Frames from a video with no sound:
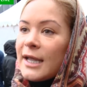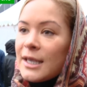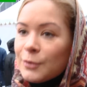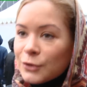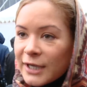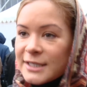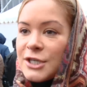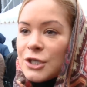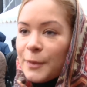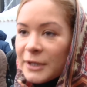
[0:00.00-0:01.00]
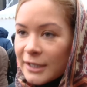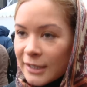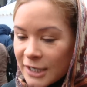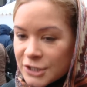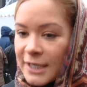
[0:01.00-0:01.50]
Они будут хотеть, чтобы эта
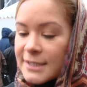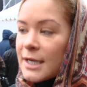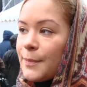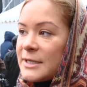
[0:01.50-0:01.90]
гражданская